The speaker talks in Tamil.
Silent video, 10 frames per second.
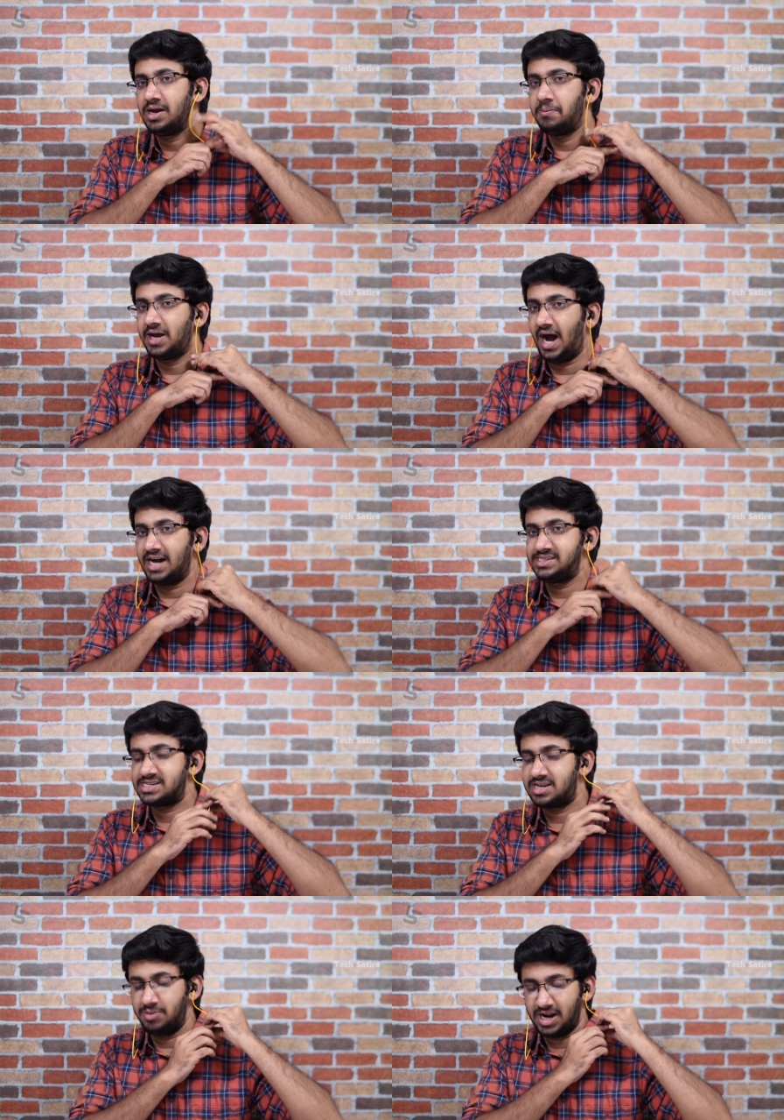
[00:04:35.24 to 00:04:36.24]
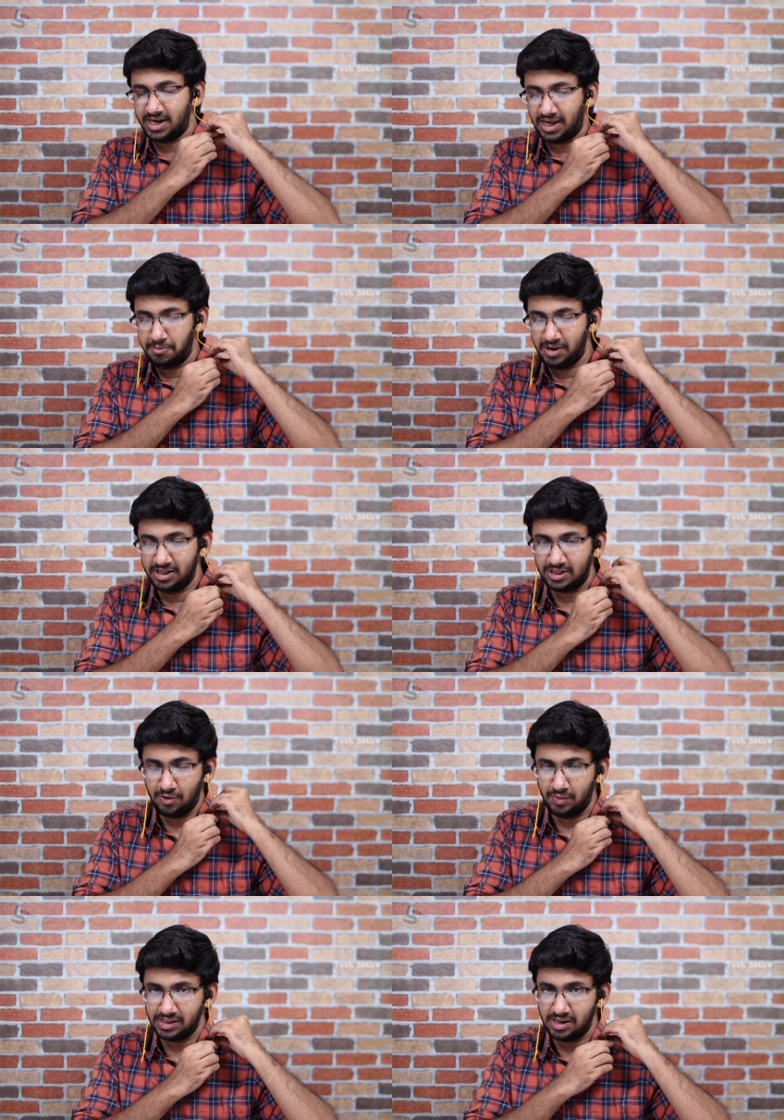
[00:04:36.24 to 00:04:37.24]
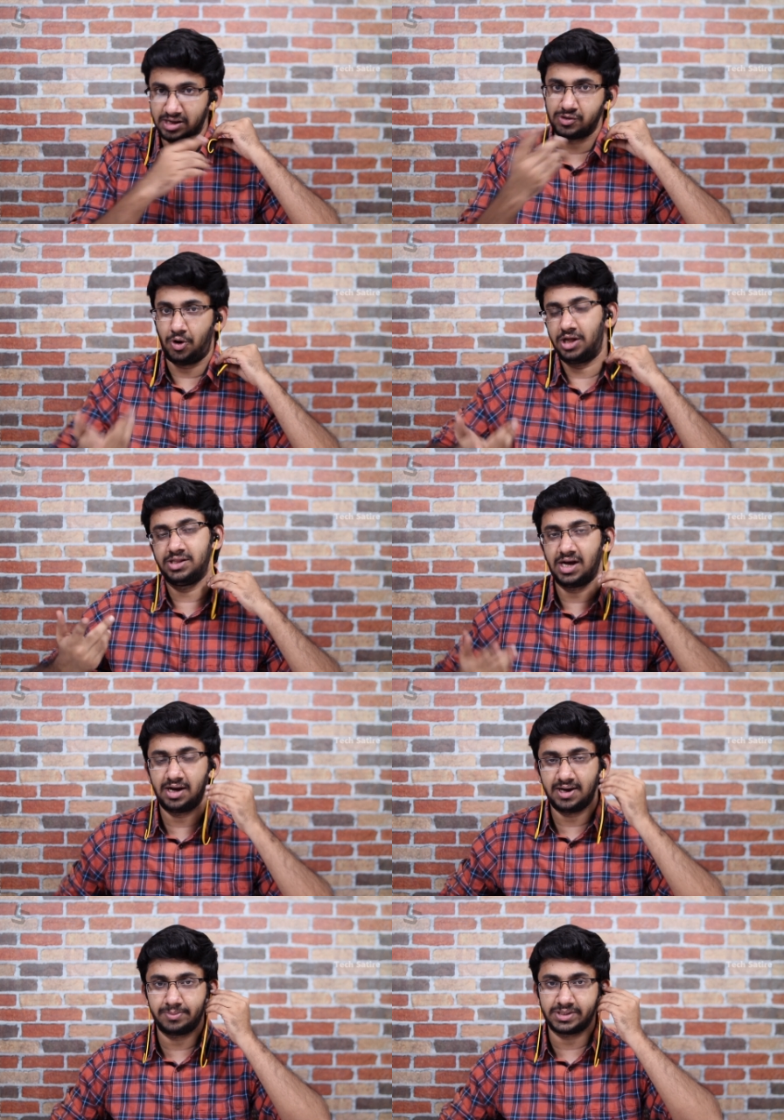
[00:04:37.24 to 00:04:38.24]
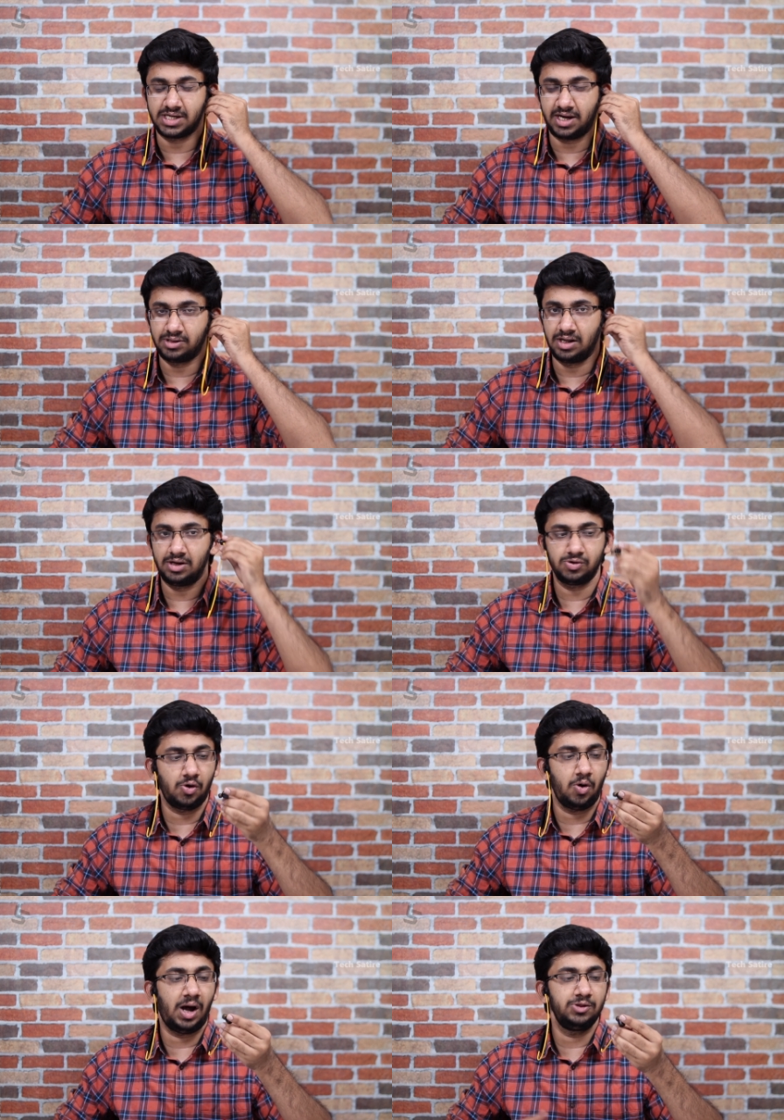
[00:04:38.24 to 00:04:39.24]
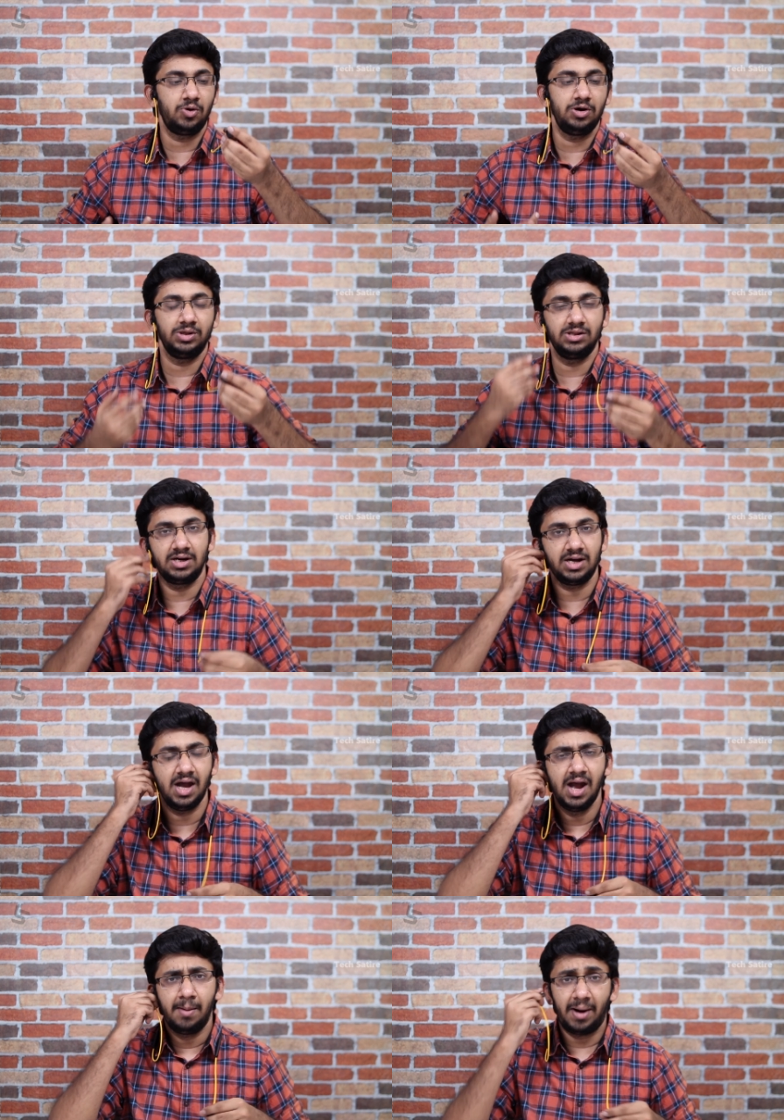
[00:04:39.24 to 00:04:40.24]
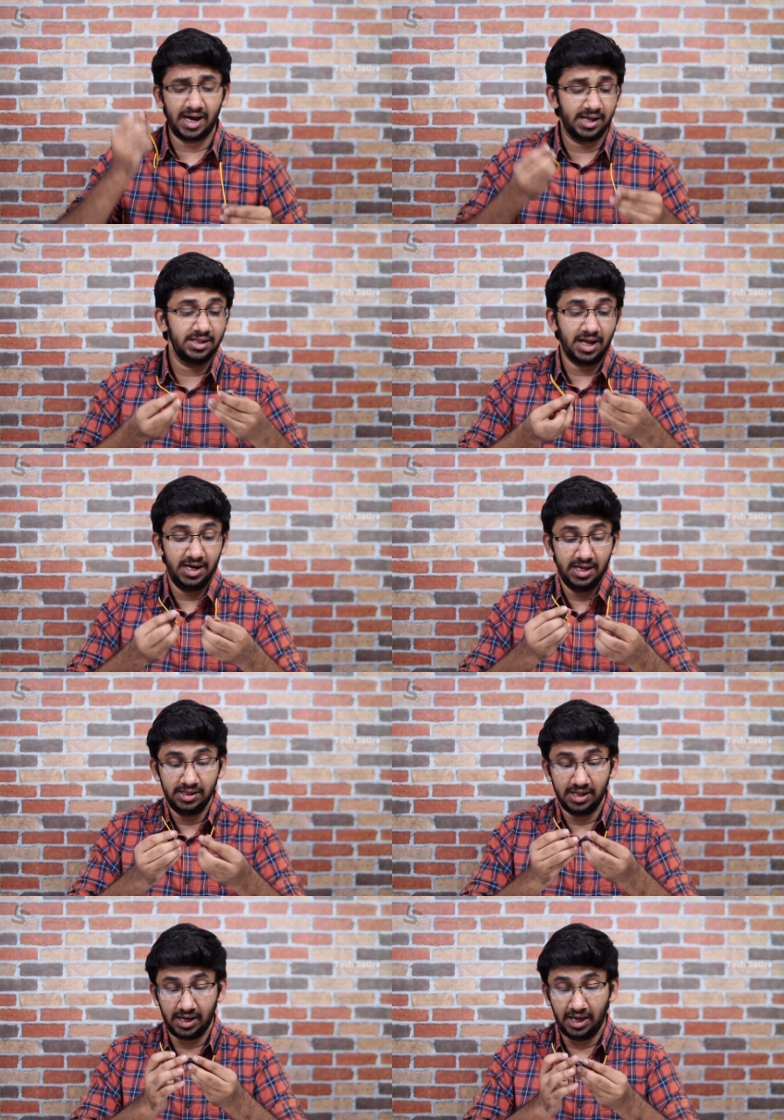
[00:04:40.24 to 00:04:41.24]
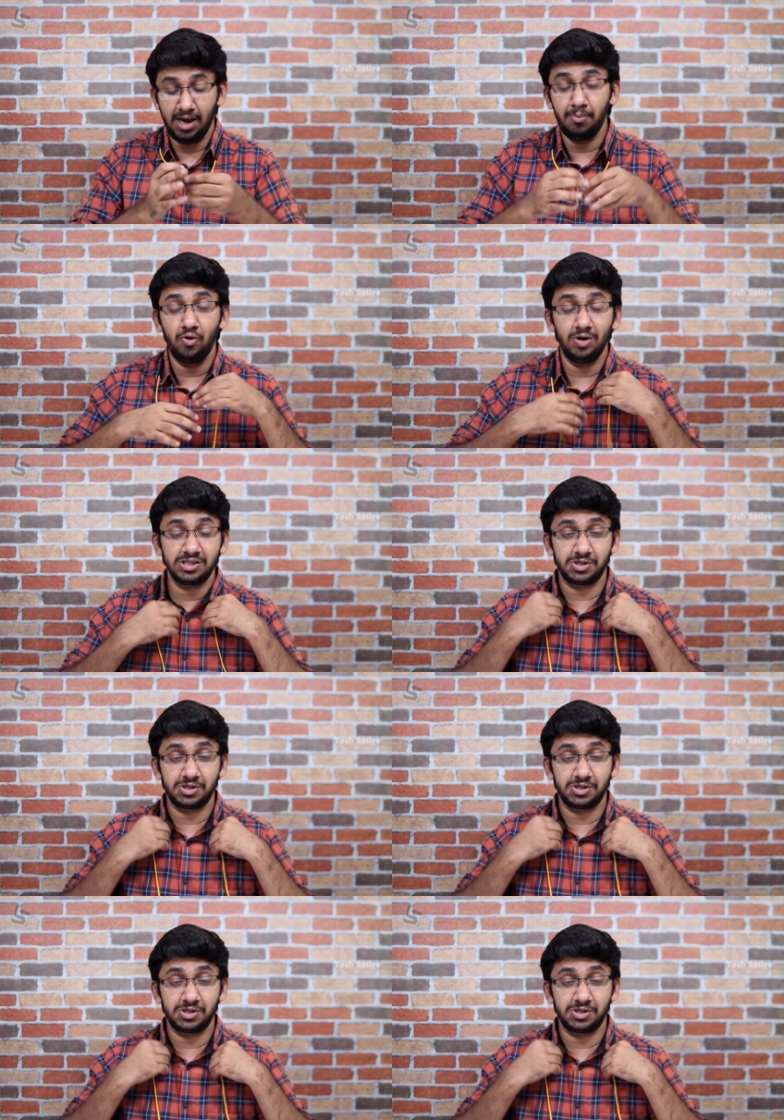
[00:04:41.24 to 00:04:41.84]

இப்படி அட்ஜஸ்டபிளான கேபிள் லென்த்தாகவும் வந்துடல ஸோ அதுதான் பிரச்சனையாக வந்திருக்கு ஸோ அது ஒன்று வந்து பட் அதை தாண்டி இந்த கேபிளுடைய